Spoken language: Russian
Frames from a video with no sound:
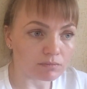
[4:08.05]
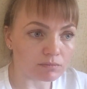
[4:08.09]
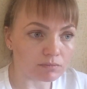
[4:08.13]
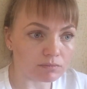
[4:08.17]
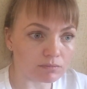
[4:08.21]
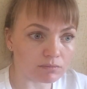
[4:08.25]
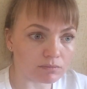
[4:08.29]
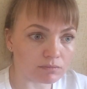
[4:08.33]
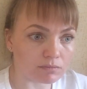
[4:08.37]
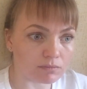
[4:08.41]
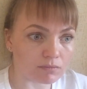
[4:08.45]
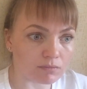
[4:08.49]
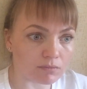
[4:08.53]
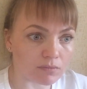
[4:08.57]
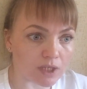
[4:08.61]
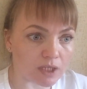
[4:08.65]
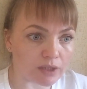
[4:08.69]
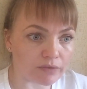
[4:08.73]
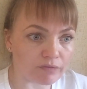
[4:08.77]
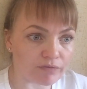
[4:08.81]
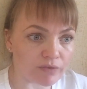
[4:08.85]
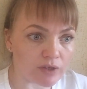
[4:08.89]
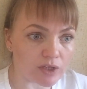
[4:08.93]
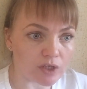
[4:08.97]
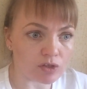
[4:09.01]

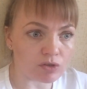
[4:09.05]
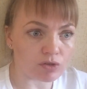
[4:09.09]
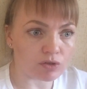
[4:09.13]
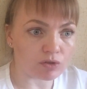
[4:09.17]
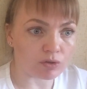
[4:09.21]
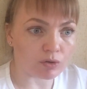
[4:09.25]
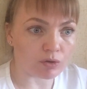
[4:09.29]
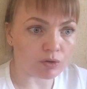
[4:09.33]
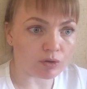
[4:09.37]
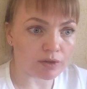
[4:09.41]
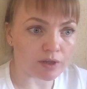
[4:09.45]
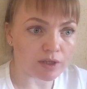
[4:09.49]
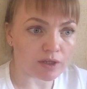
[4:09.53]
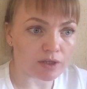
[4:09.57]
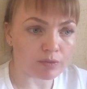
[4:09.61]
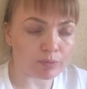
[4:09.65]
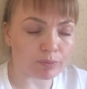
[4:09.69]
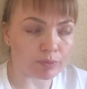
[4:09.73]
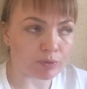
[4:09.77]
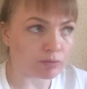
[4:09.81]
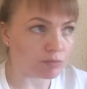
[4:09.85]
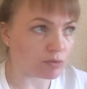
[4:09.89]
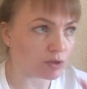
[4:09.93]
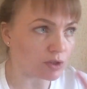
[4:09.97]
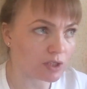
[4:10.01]
видео, я не
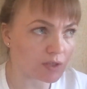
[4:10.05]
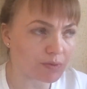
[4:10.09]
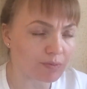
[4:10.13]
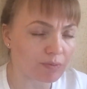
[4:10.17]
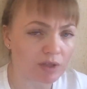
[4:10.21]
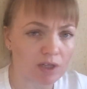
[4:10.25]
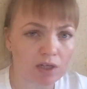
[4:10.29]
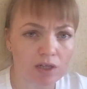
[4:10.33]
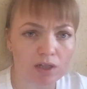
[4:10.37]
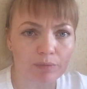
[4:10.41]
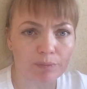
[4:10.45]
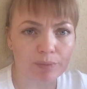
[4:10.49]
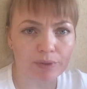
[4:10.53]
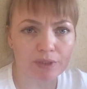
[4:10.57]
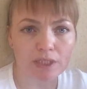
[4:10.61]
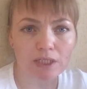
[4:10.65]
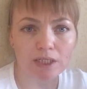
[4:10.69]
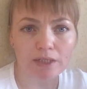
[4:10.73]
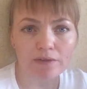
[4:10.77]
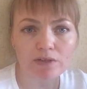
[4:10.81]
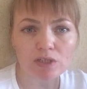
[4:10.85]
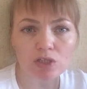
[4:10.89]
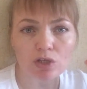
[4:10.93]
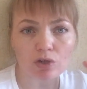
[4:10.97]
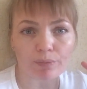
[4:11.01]
помню, это смотрела по
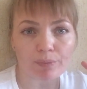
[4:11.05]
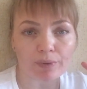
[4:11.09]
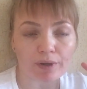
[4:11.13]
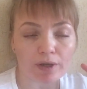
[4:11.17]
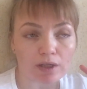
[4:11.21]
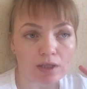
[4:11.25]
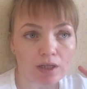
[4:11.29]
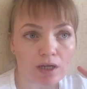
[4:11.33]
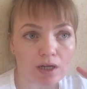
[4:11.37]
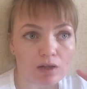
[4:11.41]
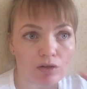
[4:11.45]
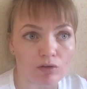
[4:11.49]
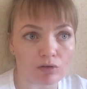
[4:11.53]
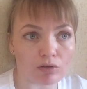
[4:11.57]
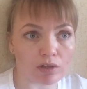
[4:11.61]
телевизору, по каналу,